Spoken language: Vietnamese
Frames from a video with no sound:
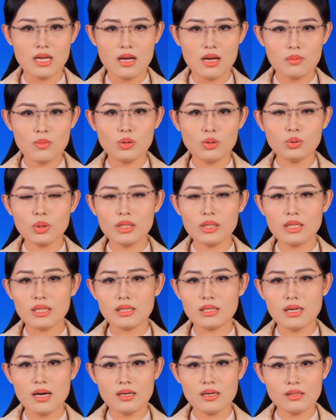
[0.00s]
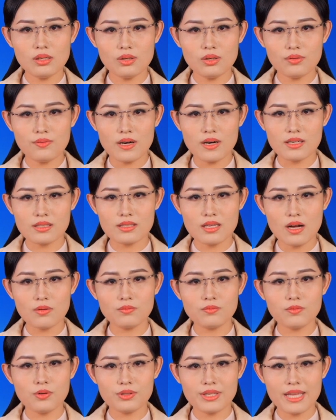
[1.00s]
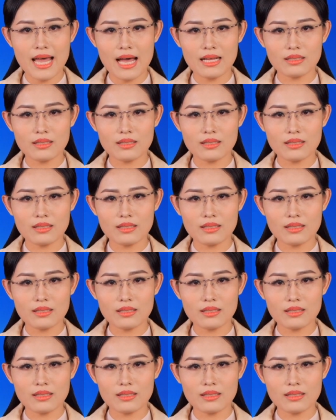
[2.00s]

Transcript: bốn thủy điện lớn lưu vực sông Vu Gia,